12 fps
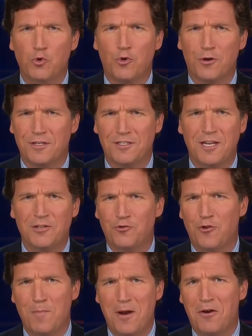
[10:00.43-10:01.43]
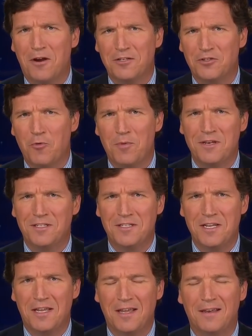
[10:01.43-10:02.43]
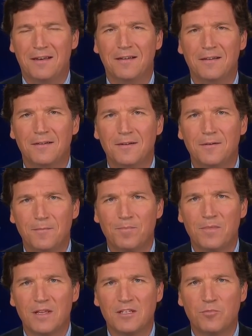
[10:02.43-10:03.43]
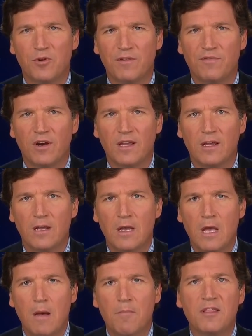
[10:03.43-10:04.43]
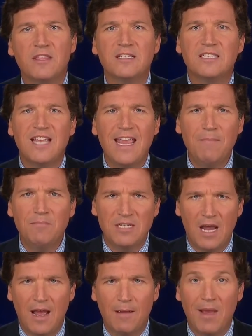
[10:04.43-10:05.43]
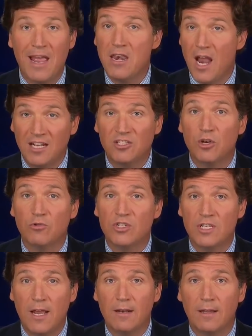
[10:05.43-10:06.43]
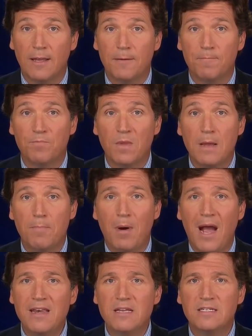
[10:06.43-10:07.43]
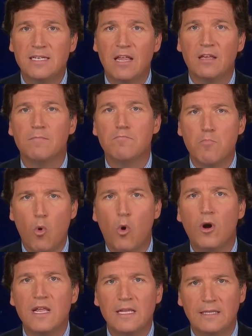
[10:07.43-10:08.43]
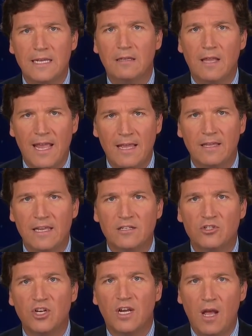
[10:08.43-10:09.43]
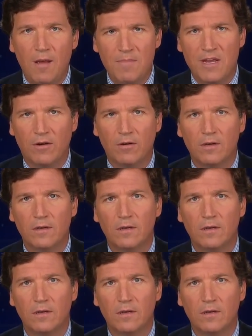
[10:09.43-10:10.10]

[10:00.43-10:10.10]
было приманкой для центральных американцев. Довольно забавно. Но в то же время, и уже без обидников, Байден призывает нелегалов приходить еще больше.